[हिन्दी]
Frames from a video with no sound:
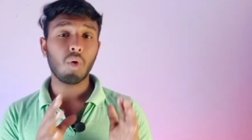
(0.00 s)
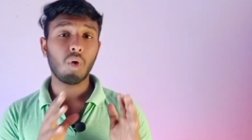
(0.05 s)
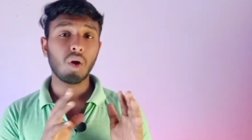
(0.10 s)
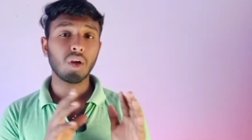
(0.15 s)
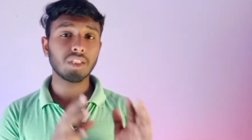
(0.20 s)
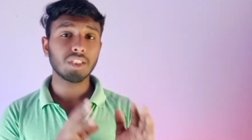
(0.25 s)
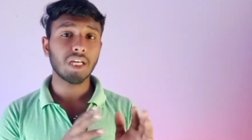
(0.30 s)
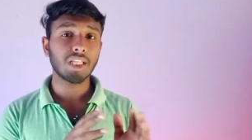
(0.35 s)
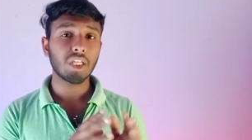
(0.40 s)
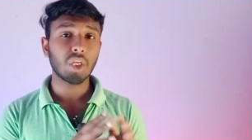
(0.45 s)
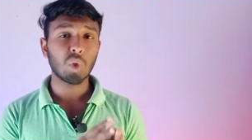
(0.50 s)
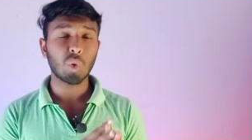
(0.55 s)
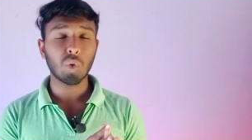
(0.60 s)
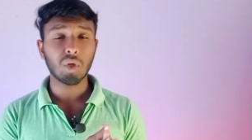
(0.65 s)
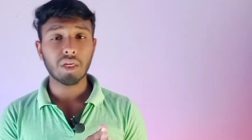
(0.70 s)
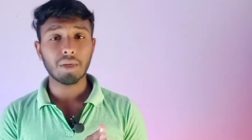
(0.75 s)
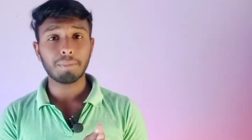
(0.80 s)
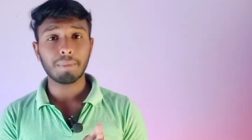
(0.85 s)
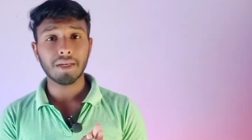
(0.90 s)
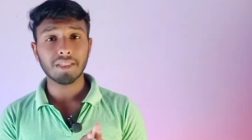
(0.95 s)
और ज़्यादा लोगों
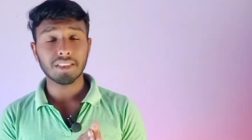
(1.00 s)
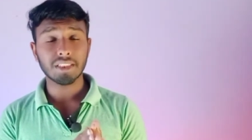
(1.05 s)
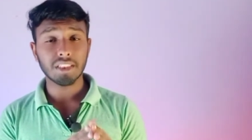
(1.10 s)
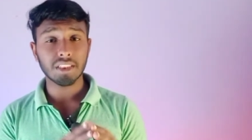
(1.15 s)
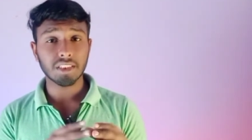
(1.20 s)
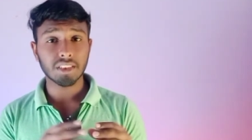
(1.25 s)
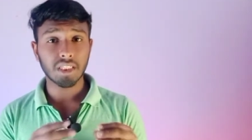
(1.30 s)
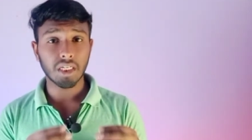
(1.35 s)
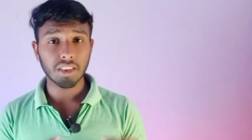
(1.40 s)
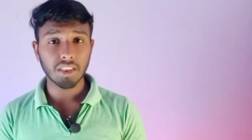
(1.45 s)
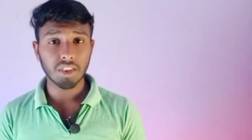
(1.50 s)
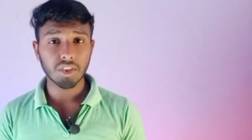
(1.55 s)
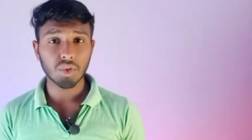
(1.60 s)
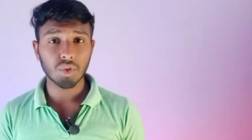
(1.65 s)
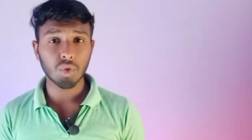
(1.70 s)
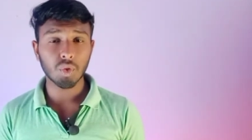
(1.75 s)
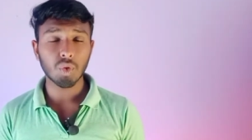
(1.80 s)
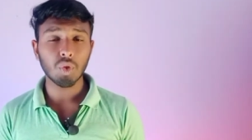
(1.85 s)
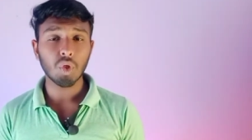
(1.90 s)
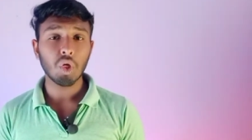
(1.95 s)
के पास ये
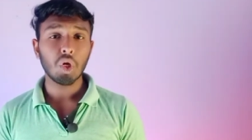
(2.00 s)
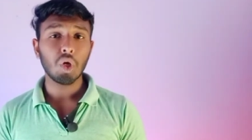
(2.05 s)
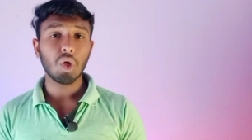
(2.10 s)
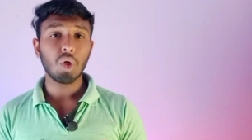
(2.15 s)
सजेस्ट हो